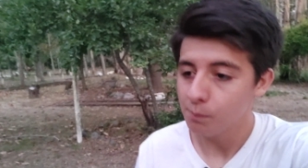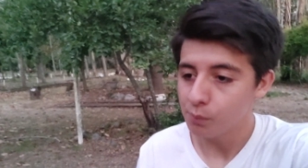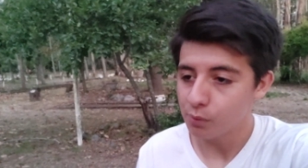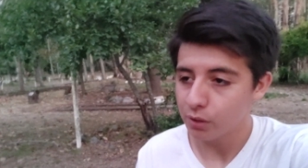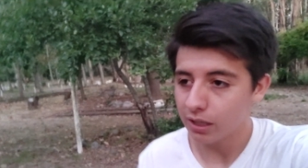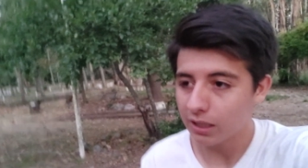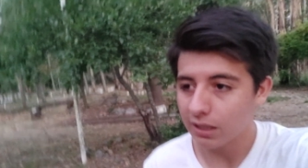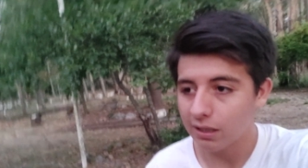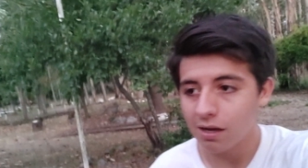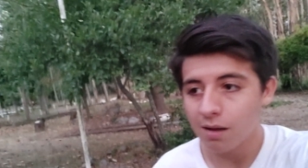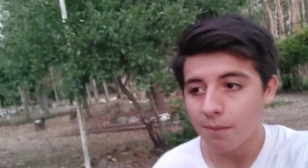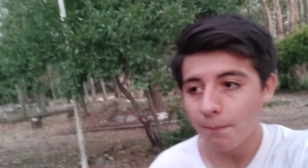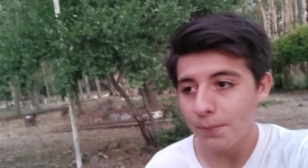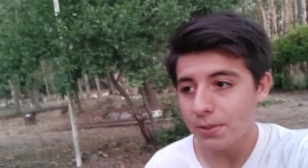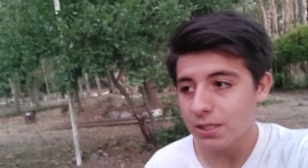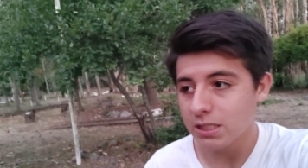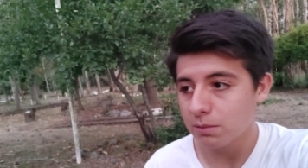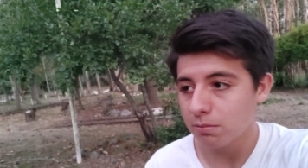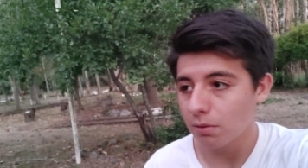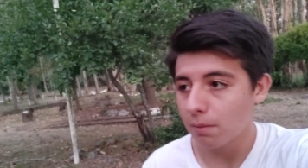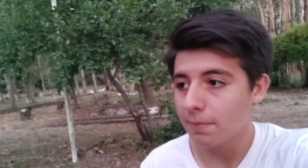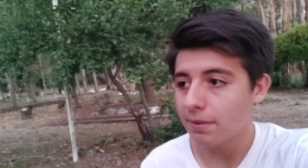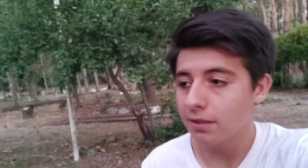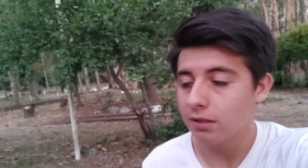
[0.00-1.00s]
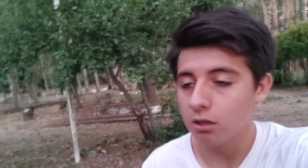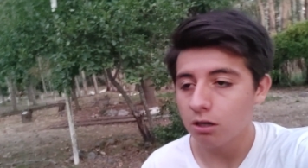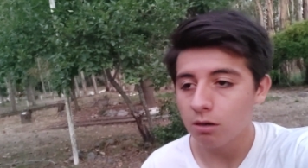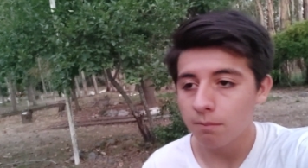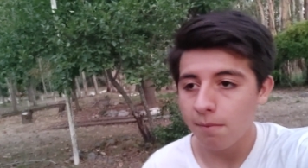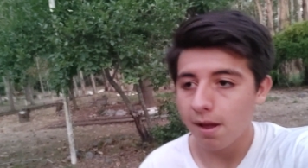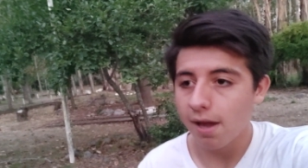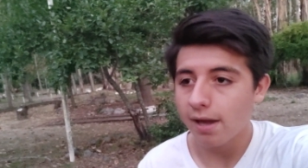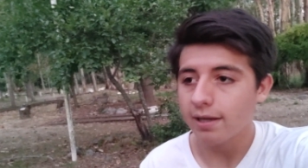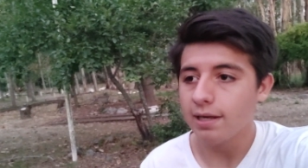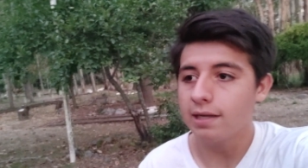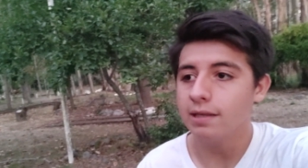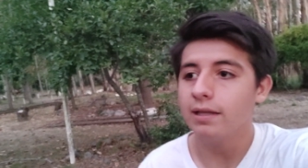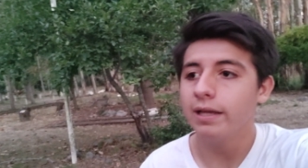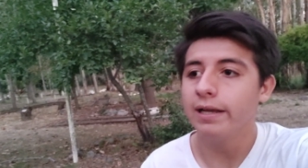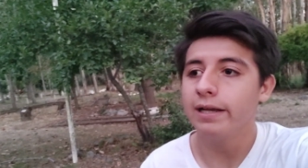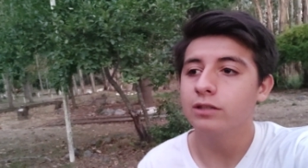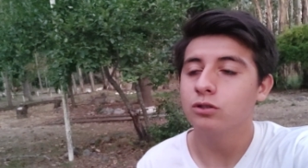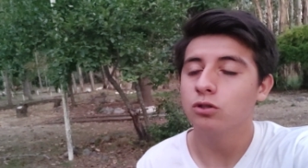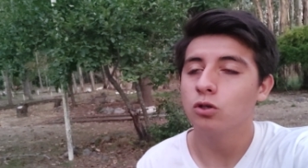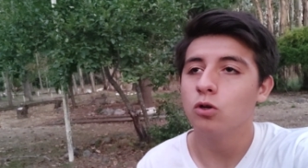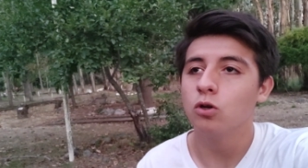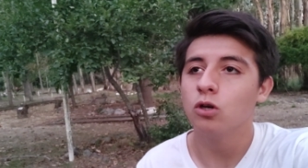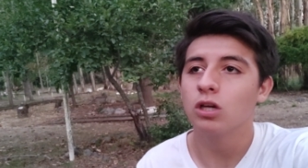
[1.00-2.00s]
porque estaban principalmente los más grandes
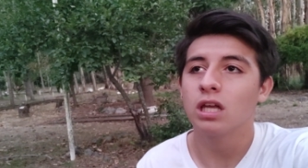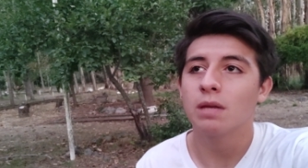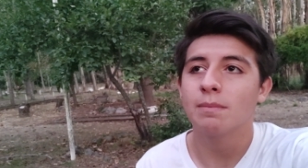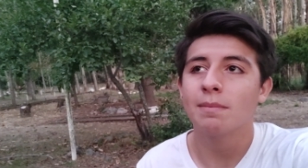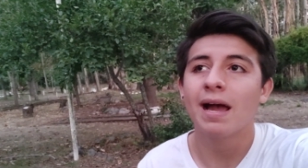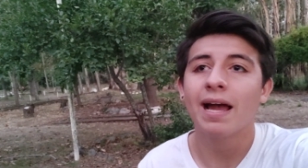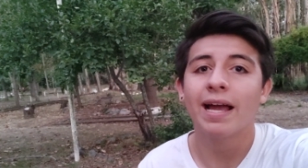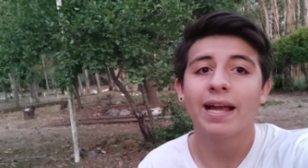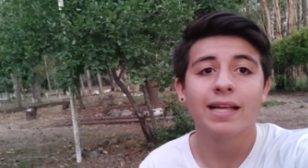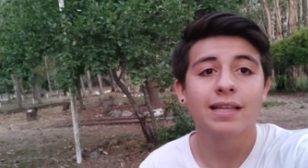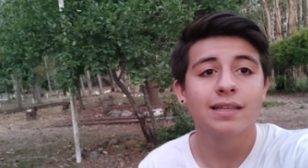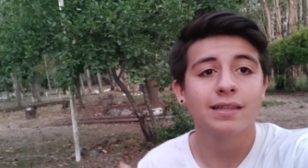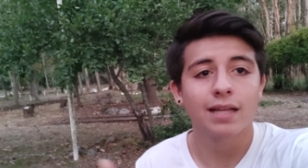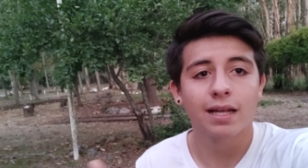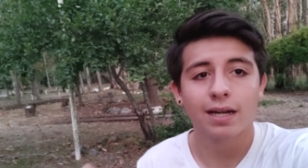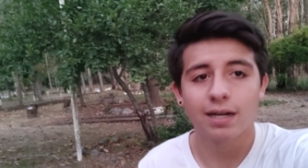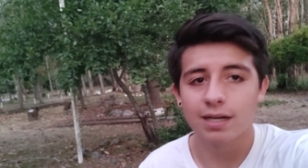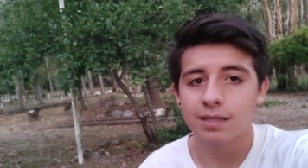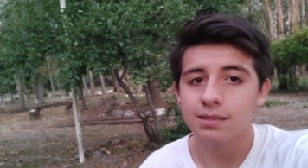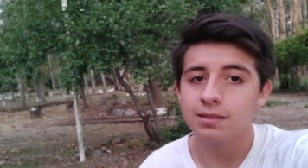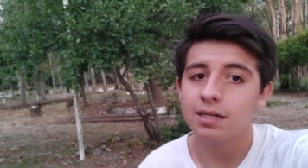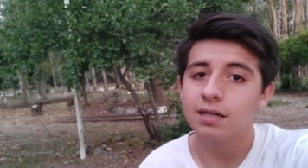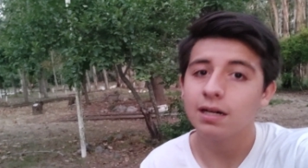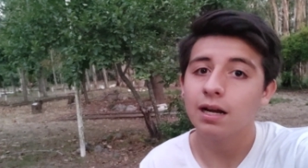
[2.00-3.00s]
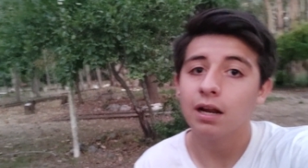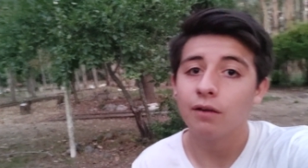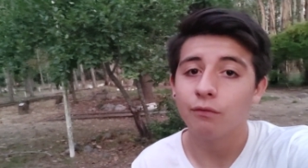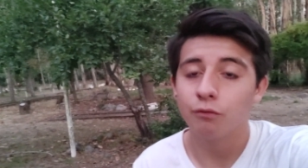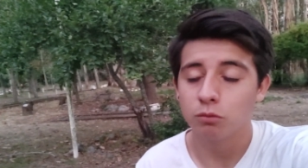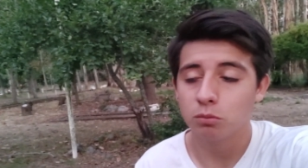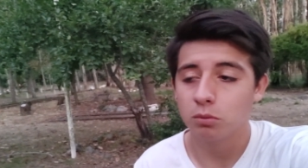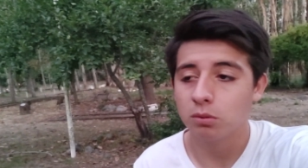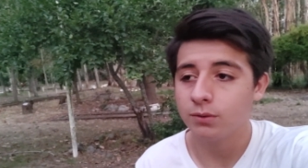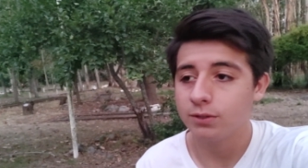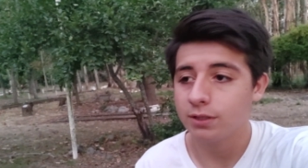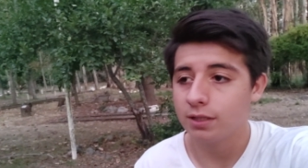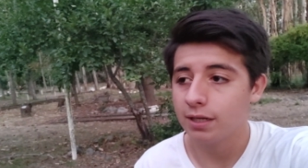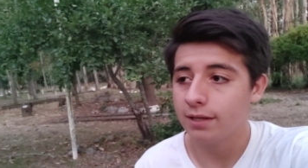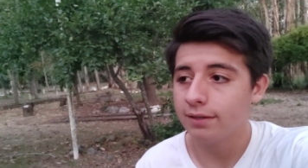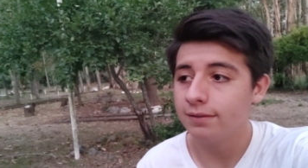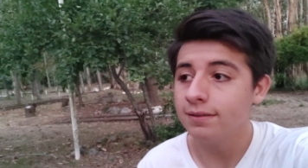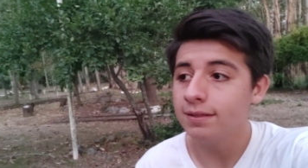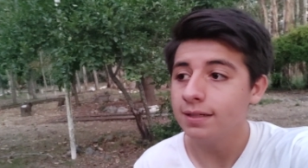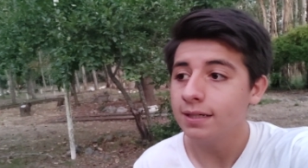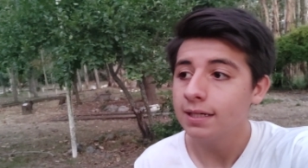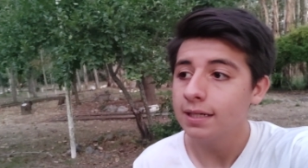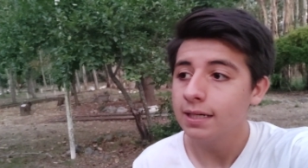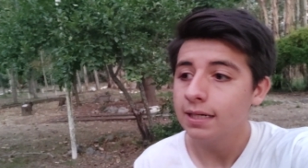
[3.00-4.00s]
que son los que más gente arrastran en el fútbol
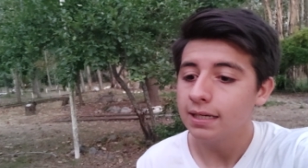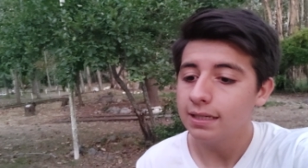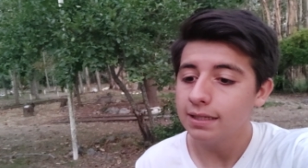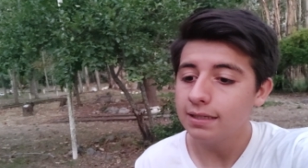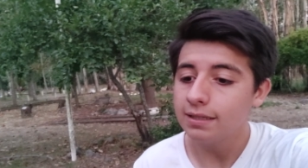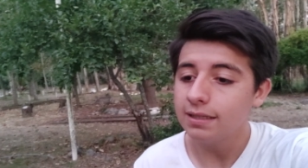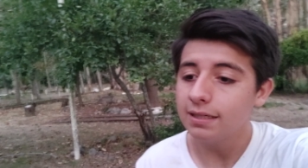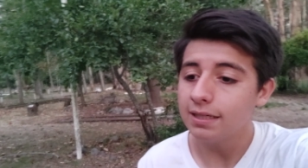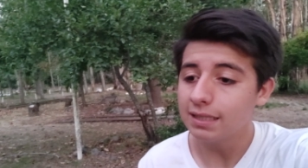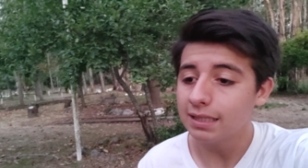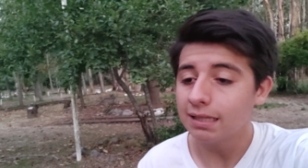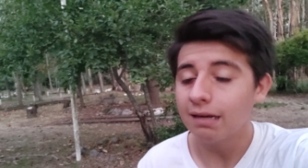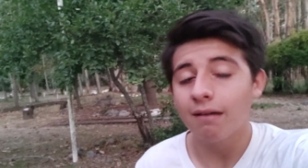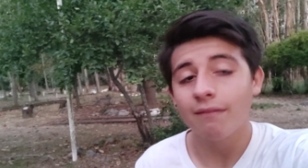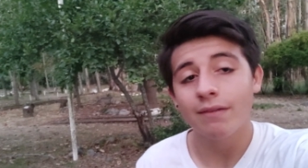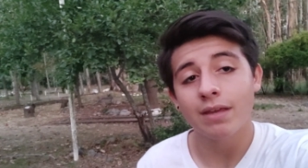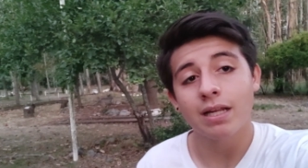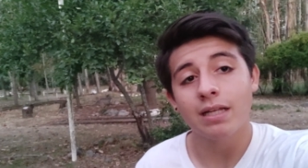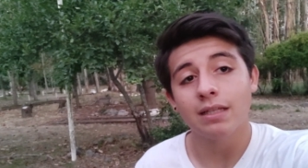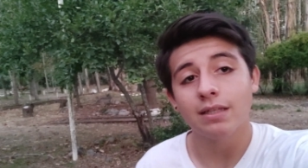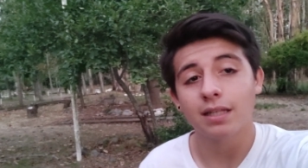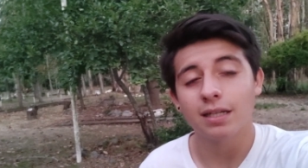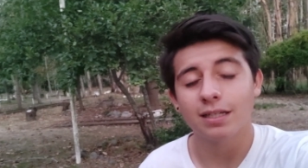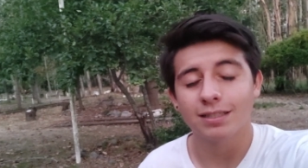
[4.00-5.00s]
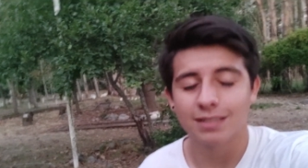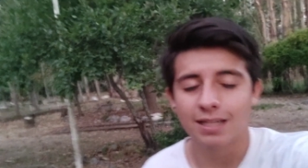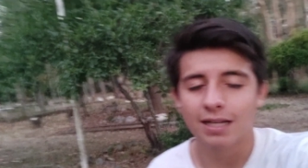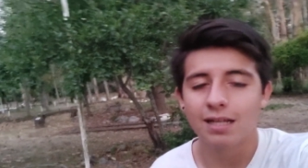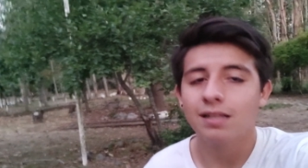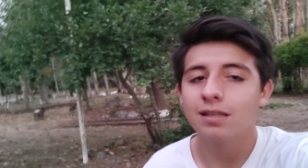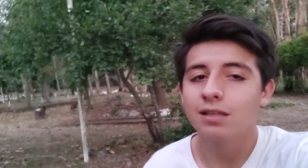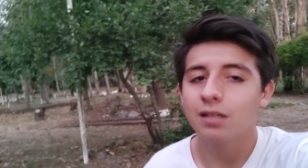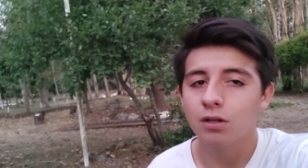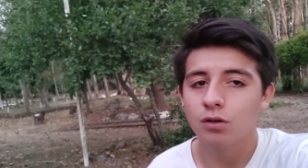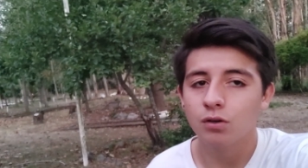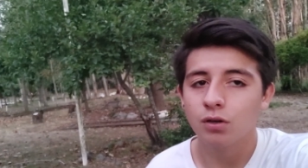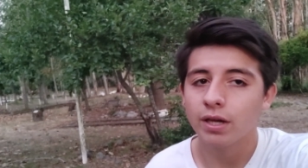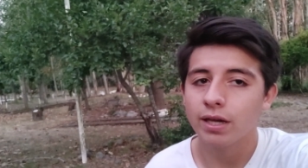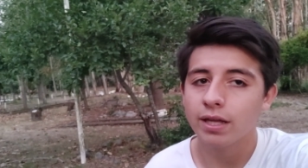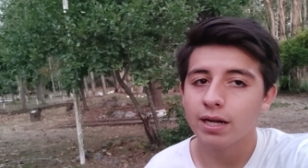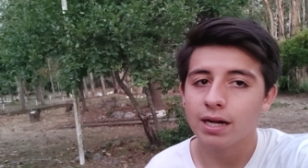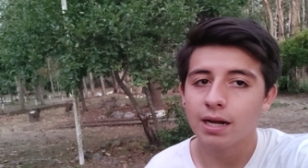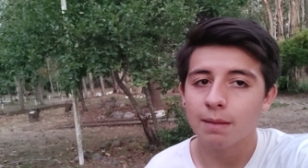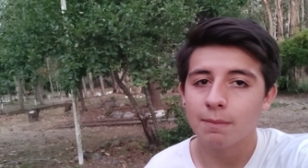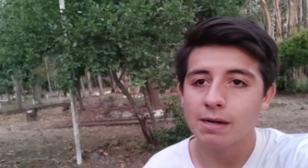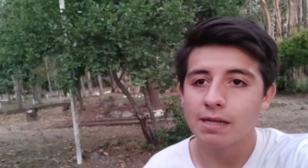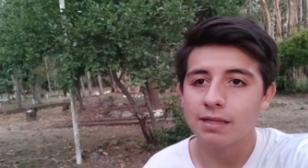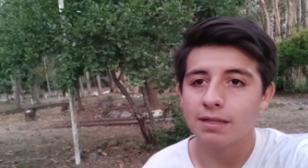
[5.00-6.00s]
chileno y estaba bien interesante lo que era
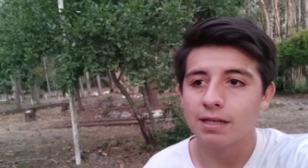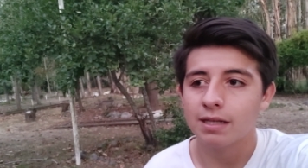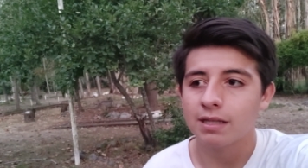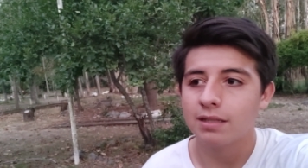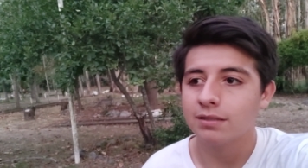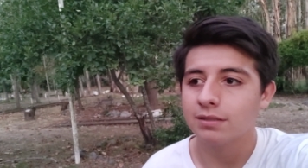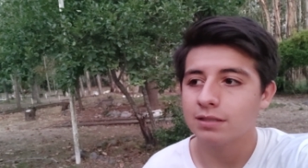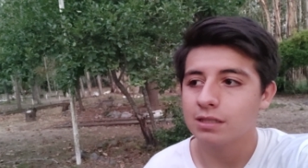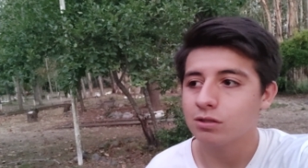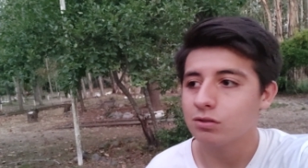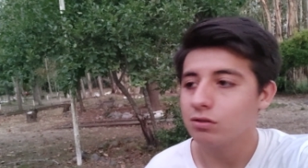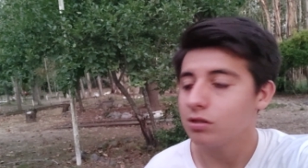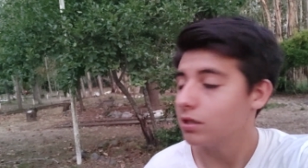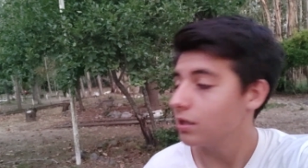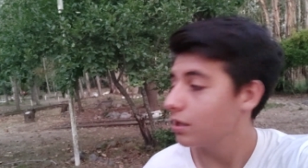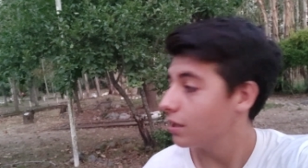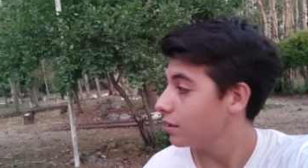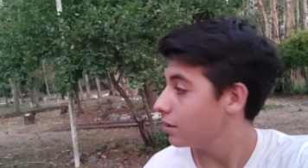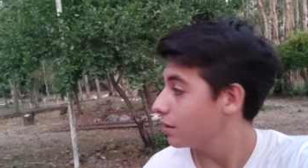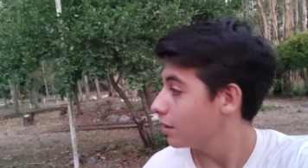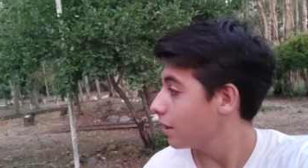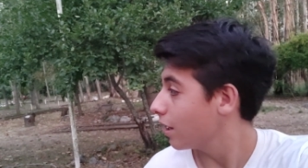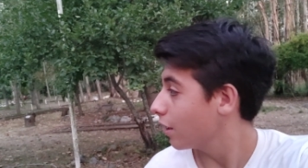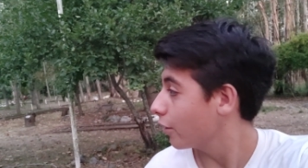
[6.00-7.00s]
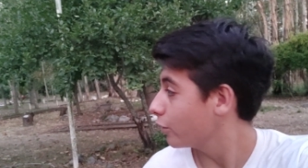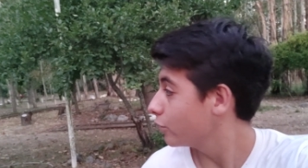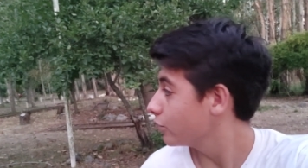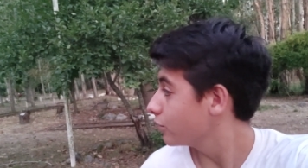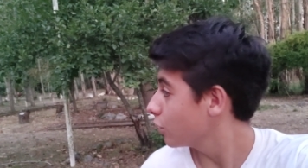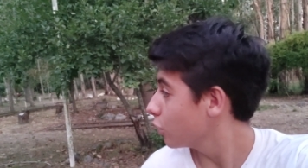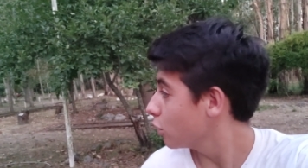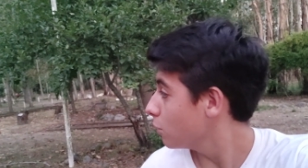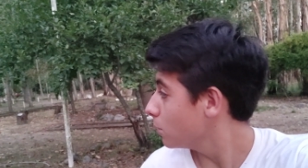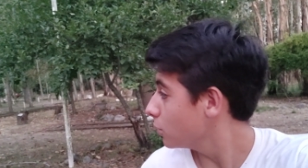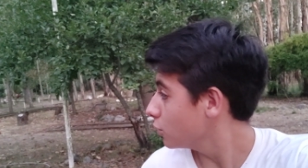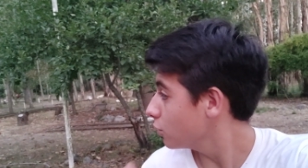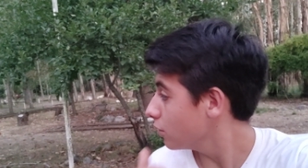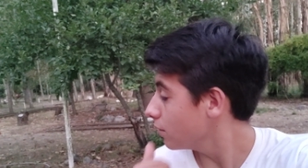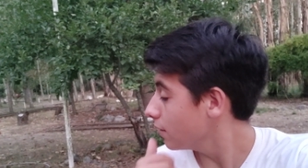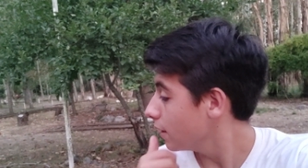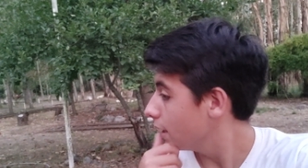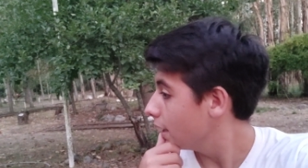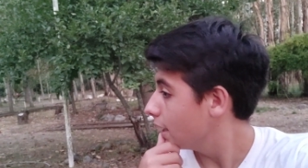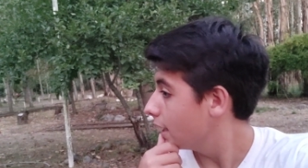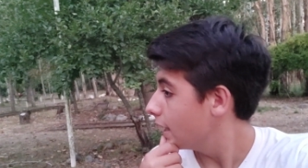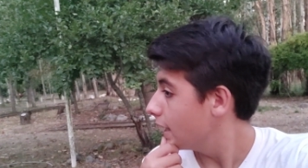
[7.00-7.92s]
la parte del descenso, hay que decir las cosas como son.